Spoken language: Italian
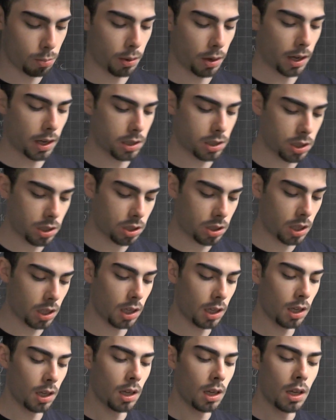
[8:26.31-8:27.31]
perché se
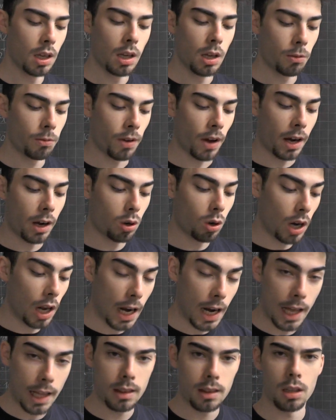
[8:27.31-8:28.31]
si fanno le
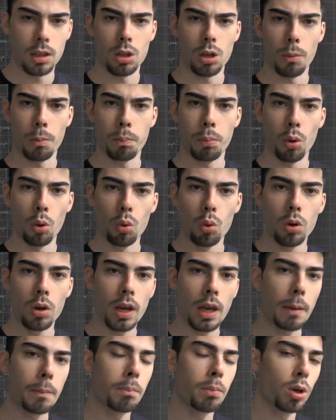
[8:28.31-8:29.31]
alette troppo
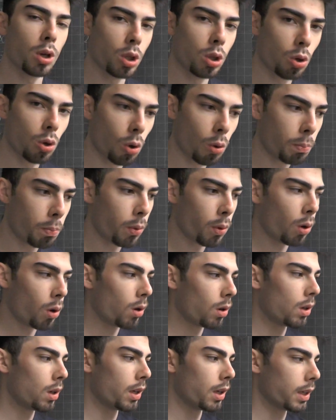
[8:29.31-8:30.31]
lunghe e poi
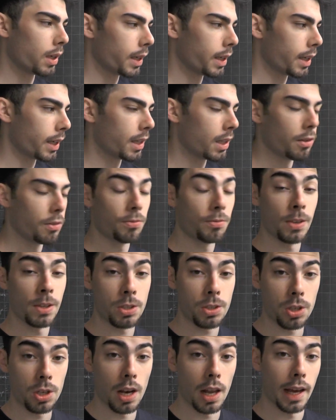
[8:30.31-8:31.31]
dopo è eh,
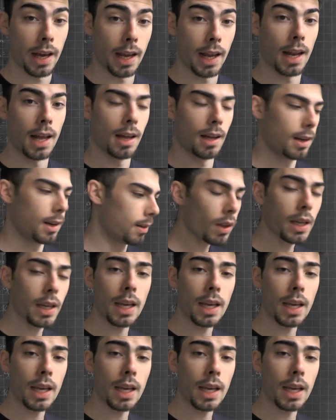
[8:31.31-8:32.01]
difficile che, la,